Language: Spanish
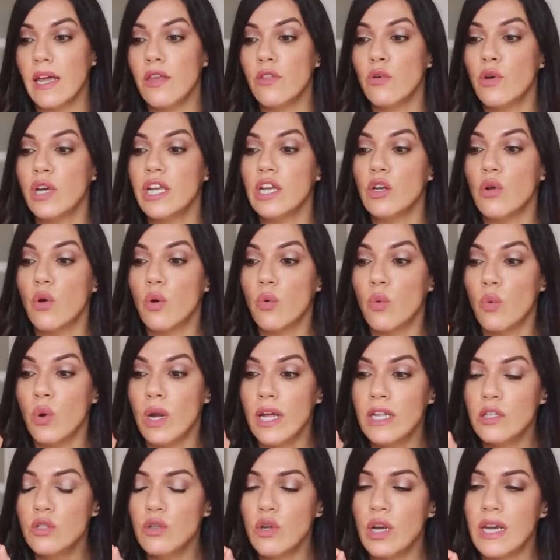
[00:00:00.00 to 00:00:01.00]
ha ido
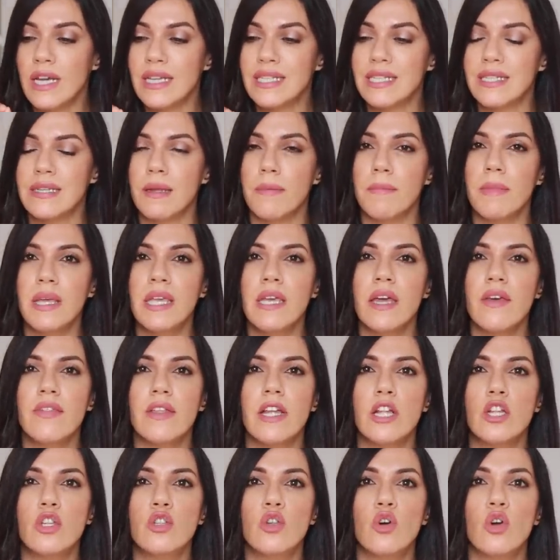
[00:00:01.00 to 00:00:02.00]
inoculando la semilla
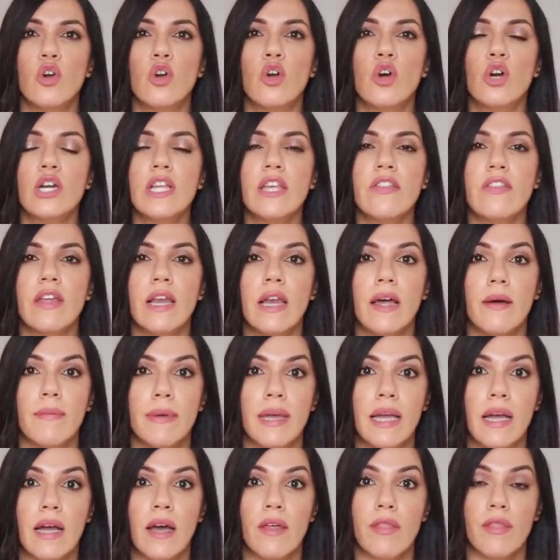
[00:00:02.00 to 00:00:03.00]
del dolor y de la
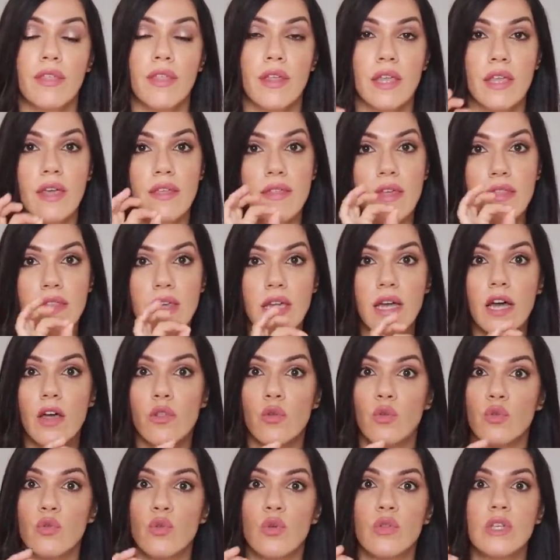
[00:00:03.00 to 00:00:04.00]
venganza y ha
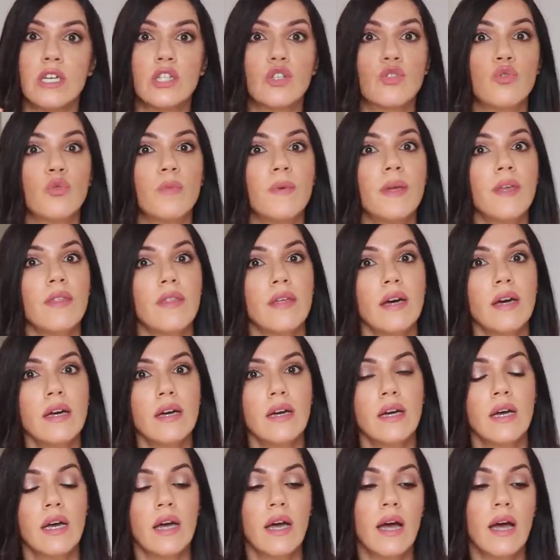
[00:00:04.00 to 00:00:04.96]
dedicado toda su vida